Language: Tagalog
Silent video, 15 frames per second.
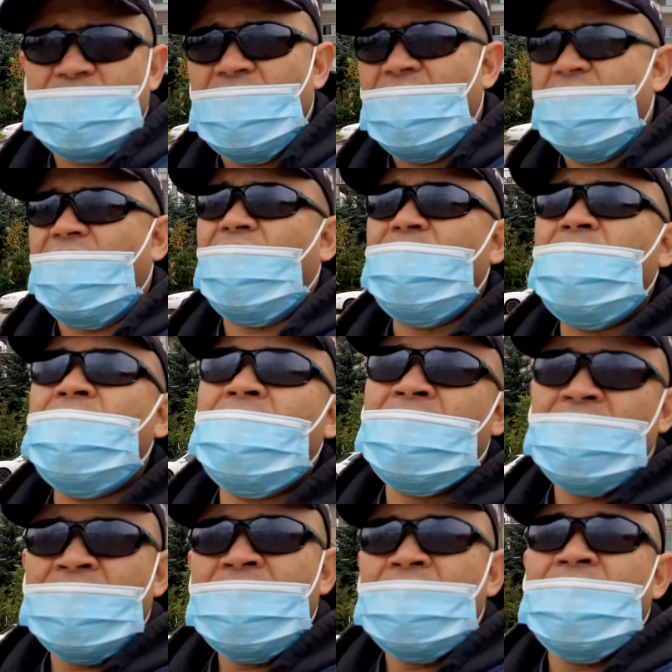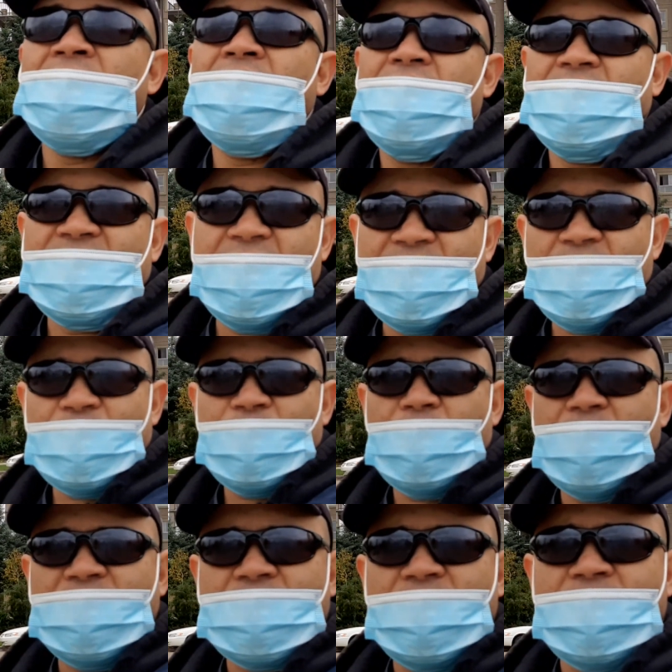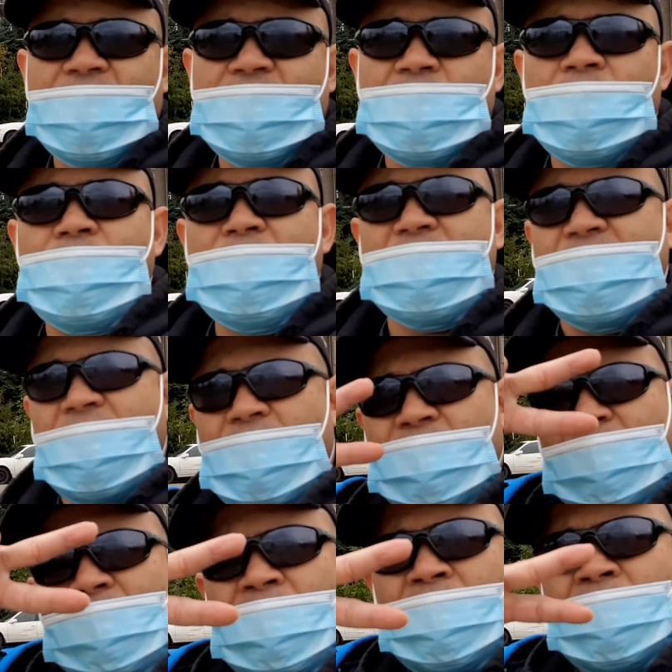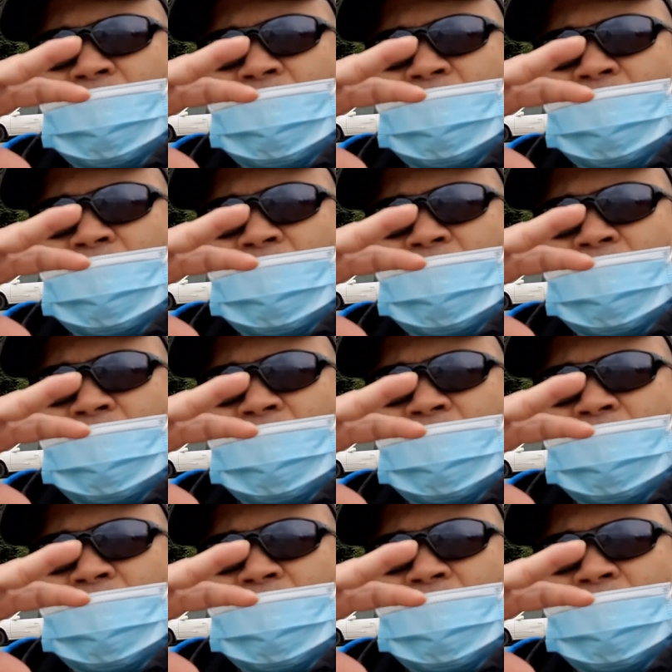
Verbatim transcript: stay calm thank you for watching guys peace out